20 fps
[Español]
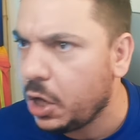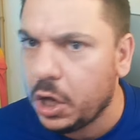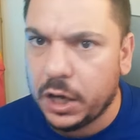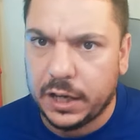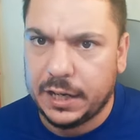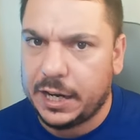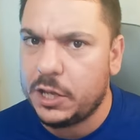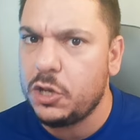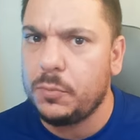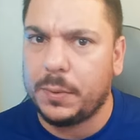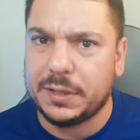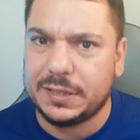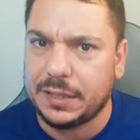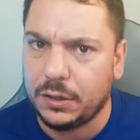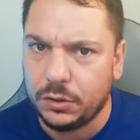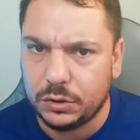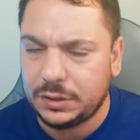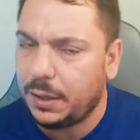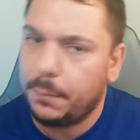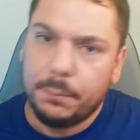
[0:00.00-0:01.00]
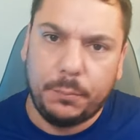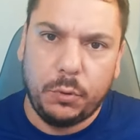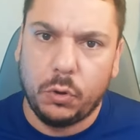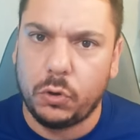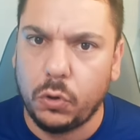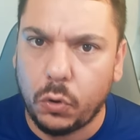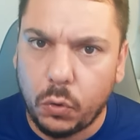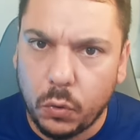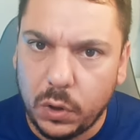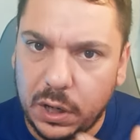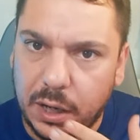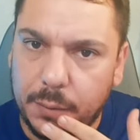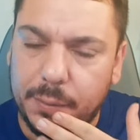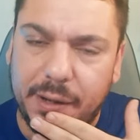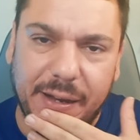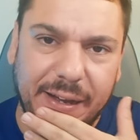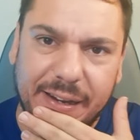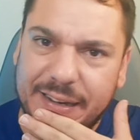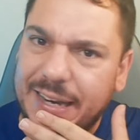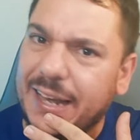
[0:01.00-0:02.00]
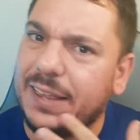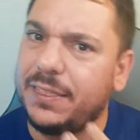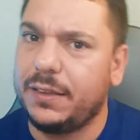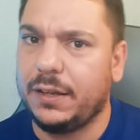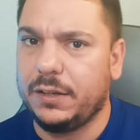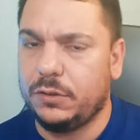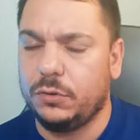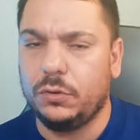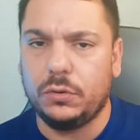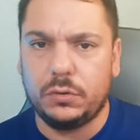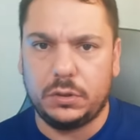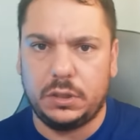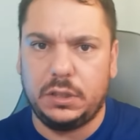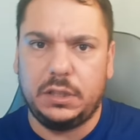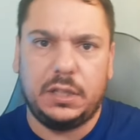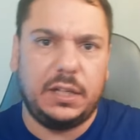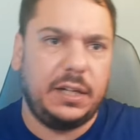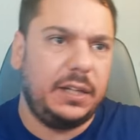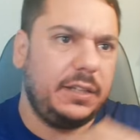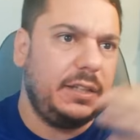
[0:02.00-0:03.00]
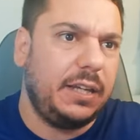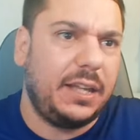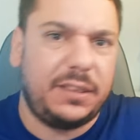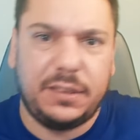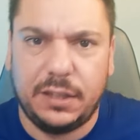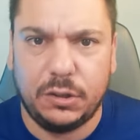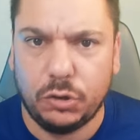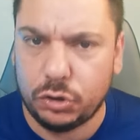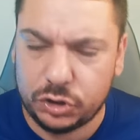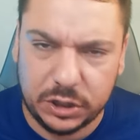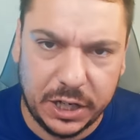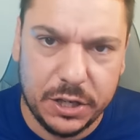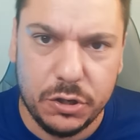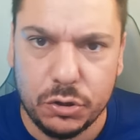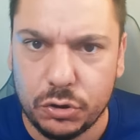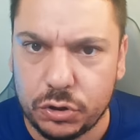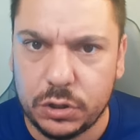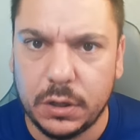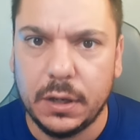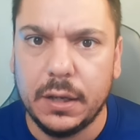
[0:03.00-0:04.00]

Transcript: El año pasado tampoco jugaba a nada, ¿no? y hace dos años